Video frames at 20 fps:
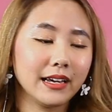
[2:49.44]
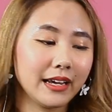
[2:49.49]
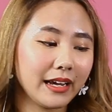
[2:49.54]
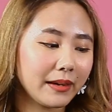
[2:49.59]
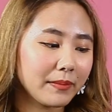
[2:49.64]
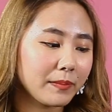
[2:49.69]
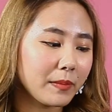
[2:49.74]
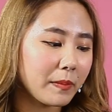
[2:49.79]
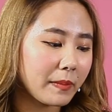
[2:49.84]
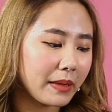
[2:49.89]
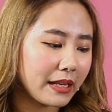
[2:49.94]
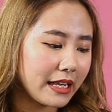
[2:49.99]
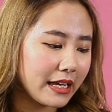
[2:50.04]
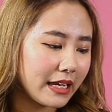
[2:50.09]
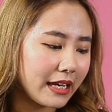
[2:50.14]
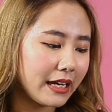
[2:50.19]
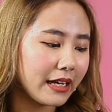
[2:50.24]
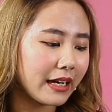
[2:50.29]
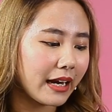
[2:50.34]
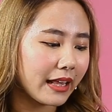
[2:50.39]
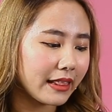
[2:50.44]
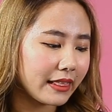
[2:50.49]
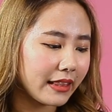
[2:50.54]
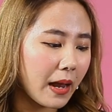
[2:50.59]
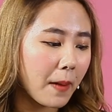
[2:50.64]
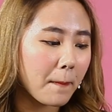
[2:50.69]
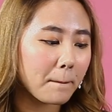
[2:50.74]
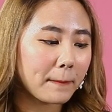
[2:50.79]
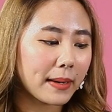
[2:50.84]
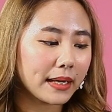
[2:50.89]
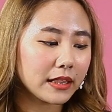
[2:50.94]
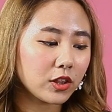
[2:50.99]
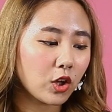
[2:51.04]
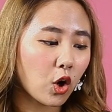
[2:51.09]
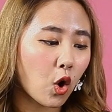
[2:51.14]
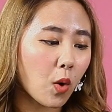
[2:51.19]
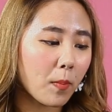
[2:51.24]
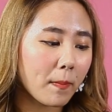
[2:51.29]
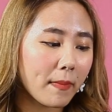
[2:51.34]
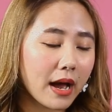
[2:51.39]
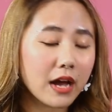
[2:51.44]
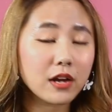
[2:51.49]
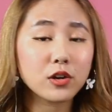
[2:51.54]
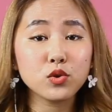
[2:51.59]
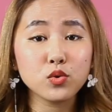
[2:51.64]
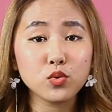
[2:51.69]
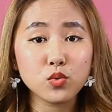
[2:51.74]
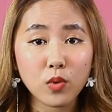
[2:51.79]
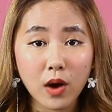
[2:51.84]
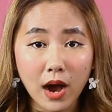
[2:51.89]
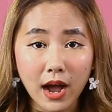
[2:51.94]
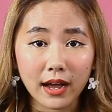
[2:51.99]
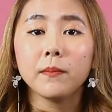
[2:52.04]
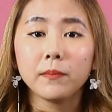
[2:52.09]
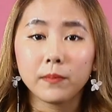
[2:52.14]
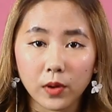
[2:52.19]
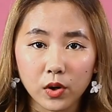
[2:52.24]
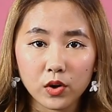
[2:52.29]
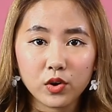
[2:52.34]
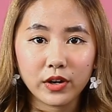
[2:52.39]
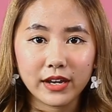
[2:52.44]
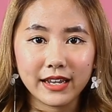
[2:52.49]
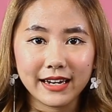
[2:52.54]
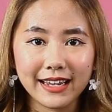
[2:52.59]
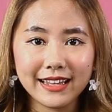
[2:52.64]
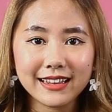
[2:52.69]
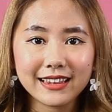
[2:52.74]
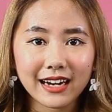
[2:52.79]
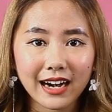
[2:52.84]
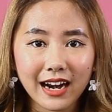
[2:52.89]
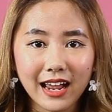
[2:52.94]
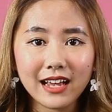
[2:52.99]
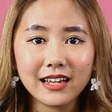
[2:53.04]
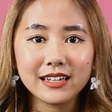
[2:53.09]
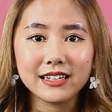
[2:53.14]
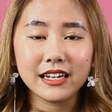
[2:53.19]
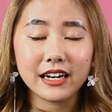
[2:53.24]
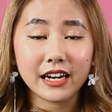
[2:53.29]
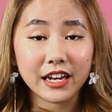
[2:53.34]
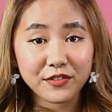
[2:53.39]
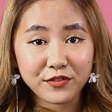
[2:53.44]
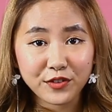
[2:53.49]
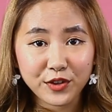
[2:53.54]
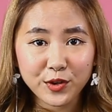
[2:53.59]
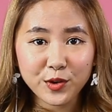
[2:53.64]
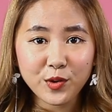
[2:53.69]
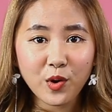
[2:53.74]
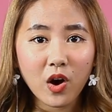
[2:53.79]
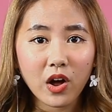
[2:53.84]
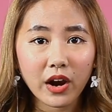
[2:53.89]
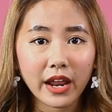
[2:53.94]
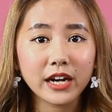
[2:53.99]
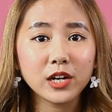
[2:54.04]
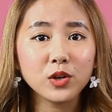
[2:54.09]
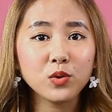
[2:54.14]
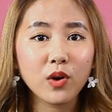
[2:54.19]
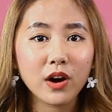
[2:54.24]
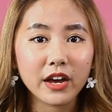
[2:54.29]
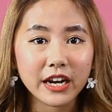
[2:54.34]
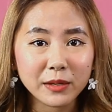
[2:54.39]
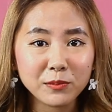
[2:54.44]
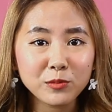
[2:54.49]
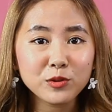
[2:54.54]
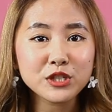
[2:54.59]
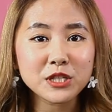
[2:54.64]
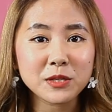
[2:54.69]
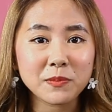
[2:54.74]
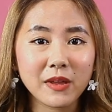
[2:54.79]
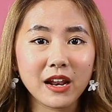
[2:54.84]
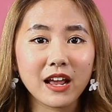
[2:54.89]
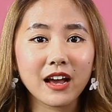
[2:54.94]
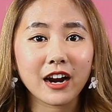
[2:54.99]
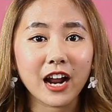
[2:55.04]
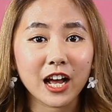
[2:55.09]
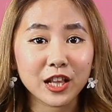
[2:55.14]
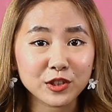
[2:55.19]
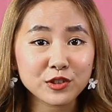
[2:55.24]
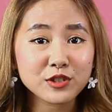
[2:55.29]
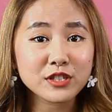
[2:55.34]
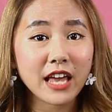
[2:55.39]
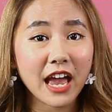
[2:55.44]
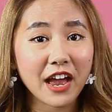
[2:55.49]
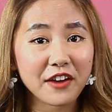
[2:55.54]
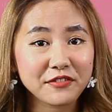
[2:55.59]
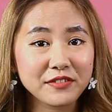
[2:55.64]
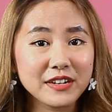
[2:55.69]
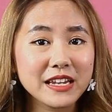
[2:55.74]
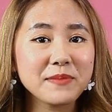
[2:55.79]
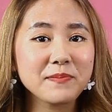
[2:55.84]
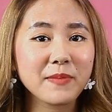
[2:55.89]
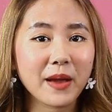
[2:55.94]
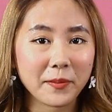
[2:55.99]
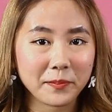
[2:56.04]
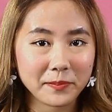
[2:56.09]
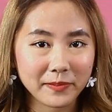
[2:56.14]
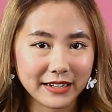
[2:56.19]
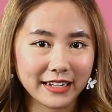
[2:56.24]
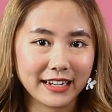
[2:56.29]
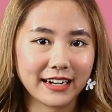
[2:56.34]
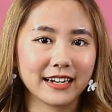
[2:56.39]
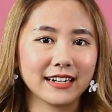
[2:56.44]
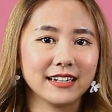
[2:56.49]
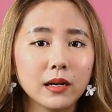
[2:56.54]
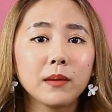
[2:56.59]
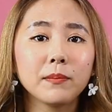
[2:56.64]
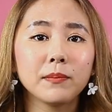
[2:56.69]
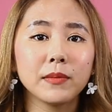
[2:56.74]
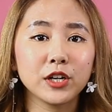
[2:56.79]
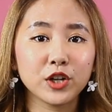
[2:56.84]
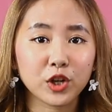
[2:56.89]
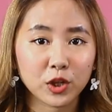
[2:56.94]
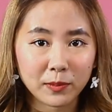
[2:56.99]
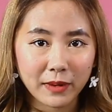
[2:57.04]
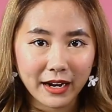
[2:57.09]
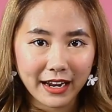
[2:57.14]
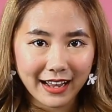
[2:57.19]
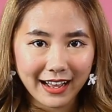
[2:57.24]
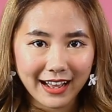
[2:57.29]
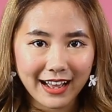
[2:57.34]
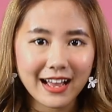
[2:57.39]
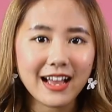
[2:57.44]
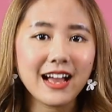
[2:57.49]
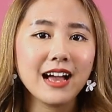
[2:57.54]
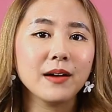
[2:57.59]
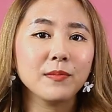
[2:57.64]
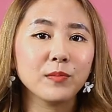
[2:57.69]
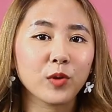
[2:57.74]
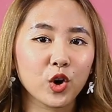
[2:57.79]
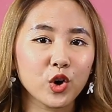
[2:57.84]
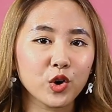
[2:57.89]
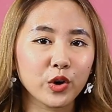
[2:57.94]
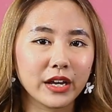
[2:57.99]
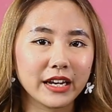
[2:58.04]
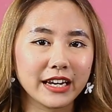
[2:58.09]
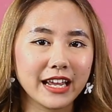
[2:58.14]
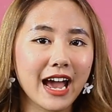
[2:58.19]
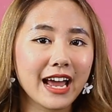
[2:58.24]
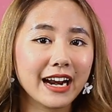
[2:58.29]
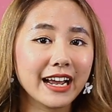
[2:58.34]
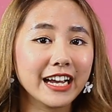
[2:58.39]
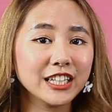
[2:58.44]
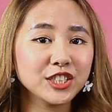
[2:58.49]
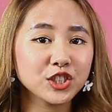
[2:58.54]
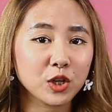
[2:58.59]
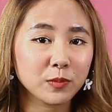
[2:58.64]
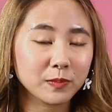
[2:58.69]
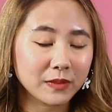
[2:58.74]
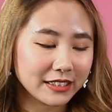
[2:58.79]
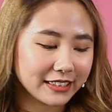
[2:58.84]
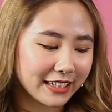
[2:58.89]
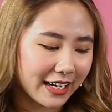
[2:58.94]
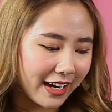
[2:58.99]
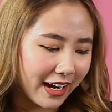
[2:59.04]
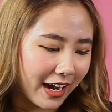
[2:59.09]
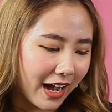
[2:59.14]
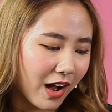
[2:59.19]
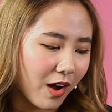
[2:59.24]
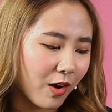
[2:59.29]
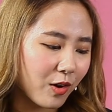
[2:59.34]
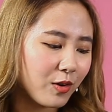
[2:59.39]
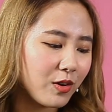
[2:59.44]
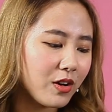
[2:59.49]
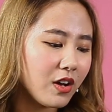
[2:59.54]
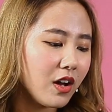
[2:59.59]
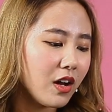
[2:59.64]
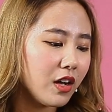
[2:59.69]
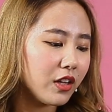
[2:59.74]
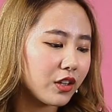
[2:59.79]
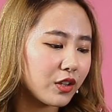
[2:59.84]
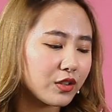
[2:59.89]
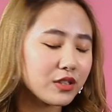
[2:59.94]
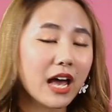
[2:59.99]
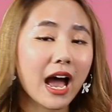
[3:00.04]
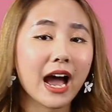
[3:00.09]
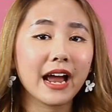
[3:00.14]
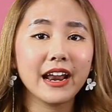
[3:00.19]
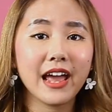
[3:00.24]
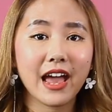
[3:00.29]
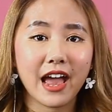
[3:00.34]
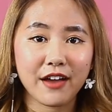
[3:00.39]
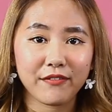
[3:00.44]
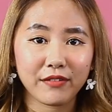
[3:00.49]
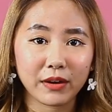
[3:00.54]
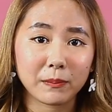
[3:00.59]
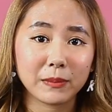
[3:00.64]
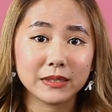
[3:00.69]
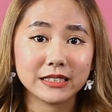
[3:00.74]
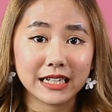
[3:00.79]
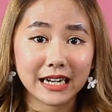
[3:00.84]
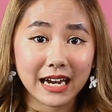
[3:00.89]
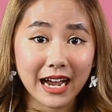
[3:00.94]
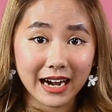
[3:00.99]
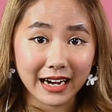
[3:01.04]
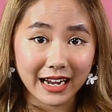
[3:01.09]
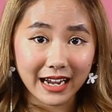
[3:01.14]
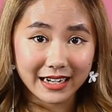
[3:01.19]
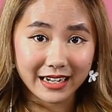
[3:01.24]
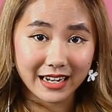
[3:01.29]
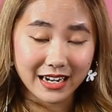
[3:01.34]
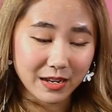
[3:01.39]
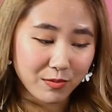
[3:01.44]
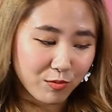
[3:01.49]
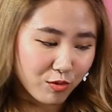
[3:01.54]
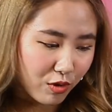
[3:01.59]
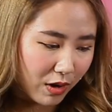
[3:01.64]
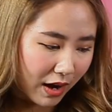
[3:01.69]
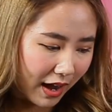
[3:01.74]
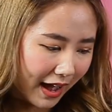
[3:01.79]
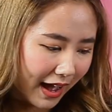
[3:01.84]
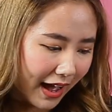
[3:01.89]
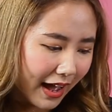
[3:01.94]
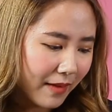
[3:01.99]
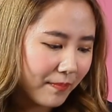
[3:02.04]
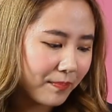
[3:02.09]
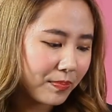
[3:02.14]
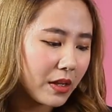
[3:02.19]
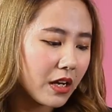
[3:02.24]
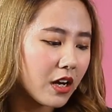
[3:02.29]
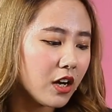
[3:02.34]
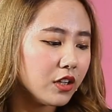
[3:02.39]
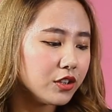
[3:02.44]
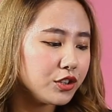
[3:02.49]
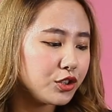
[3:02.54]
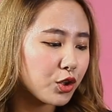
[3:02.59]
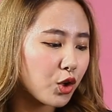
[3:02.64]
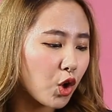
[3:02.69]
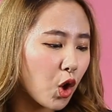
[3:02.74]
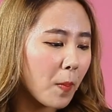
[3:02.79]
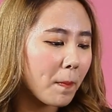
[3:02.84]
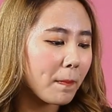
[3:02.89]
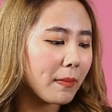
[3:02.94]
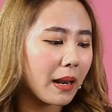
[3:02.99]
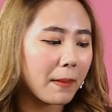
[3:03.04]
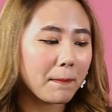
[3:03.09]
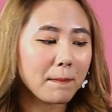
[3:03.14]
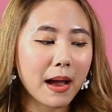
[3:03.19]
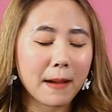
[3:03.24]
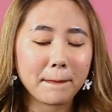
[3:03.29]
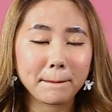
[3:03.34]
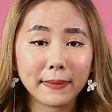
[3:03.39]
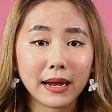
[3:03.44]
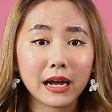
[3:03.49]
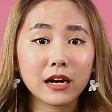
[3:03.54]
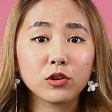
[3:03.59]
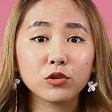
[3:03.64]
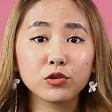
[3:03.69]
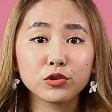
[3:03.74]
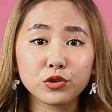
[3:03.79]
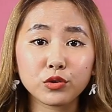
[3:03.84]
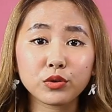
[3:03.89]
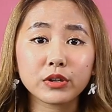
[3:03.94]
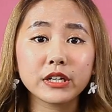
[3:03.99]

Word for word: yang memiliki rating 4,2. Produk ini telah direview oleh 2.900 FD member. Menurut mereka, produk ini harganya cukup terjangkau, terus ada efek menyegarkannya di muka, cukup melembabkan untuk